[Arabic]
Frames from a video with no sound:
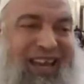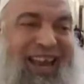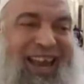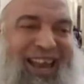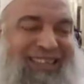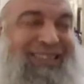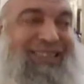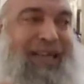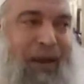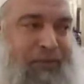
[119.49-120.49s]
لنا
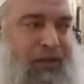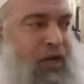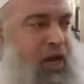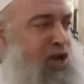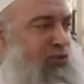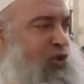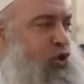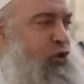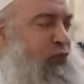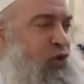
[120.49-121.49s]
السبب اللي
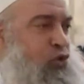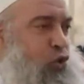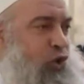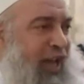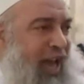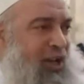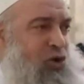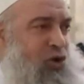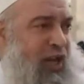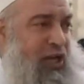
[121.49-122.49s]
بده يجي فيه الدخان انه